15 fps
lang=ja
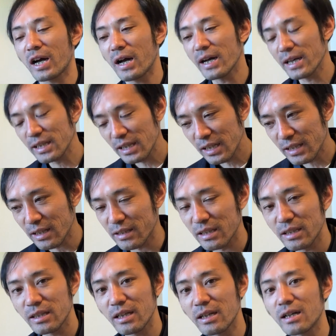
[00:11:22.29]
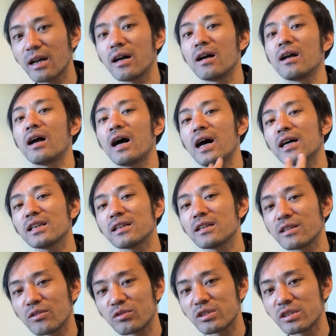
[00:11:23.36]
変えてきた人間があな
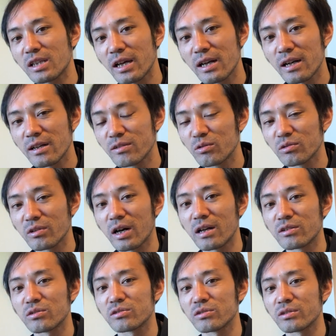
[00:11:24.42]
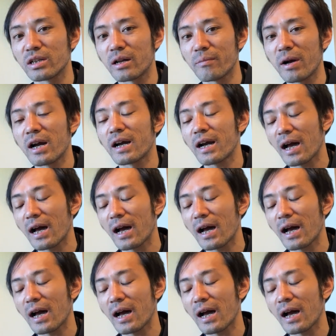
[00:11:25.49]
たに伝えられることがあるとするならば